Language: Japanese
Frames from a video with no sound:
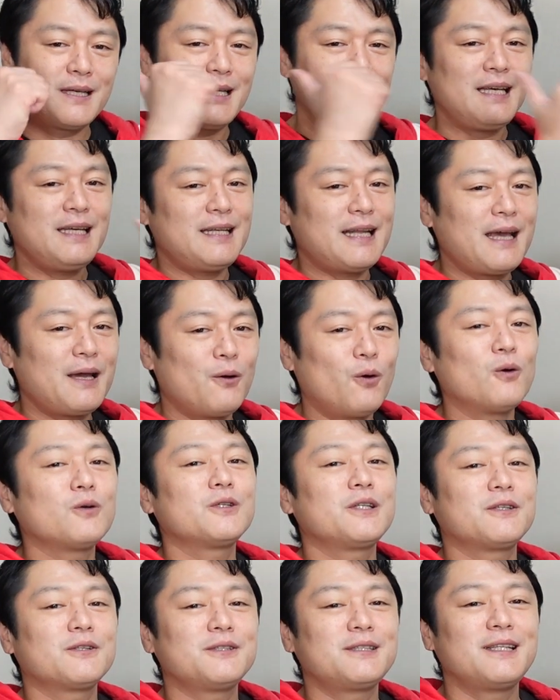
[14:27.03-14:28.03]
いいねを
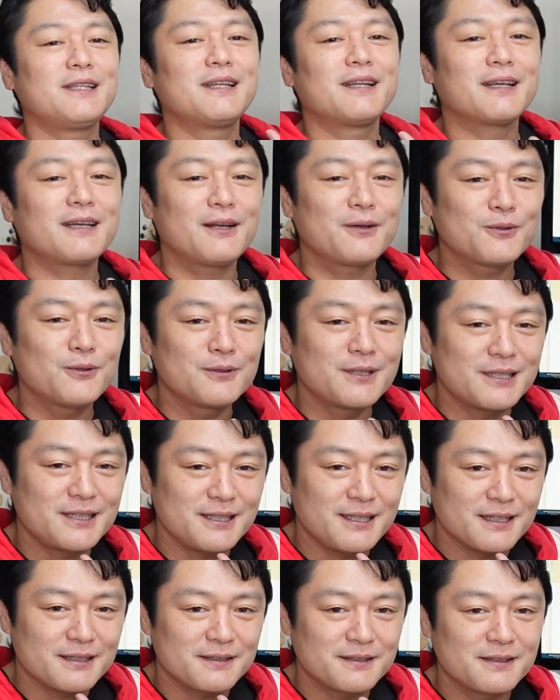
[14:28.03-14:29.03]
クリックしていただけると嬉し
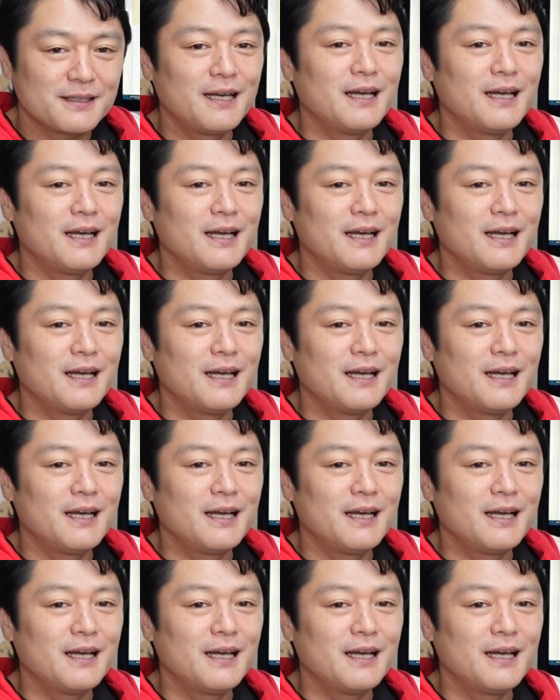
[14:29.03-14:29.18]
いです。